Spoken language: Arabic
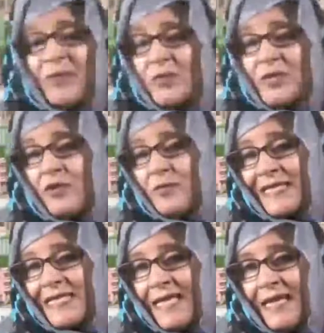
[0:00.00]
أوصله من
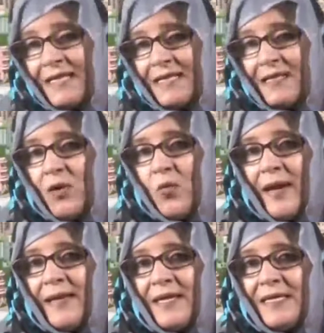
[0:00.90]
رسائل هو
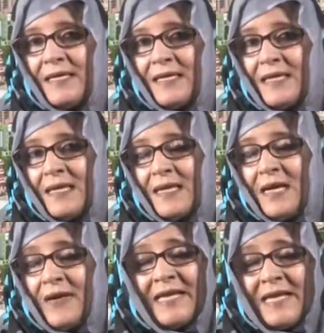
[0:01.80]
أنني
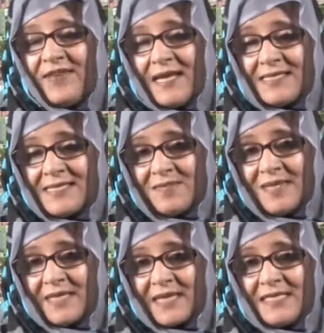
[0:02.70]
وأننا في هذا
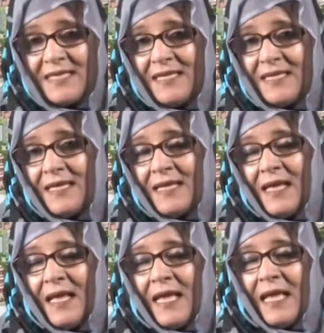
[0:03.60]
الزمن الرديء
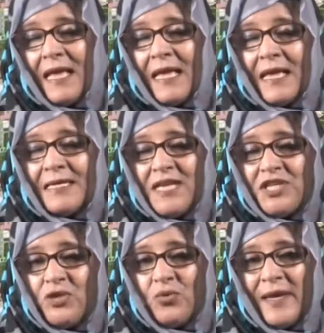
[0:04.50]

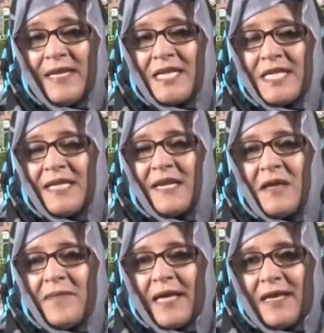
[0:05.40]
نجد أن الشعر لا
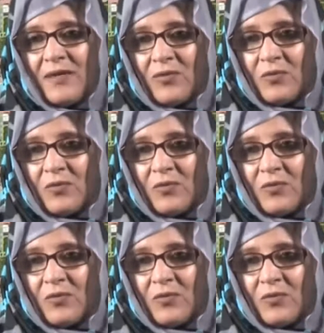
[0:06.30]
مكان له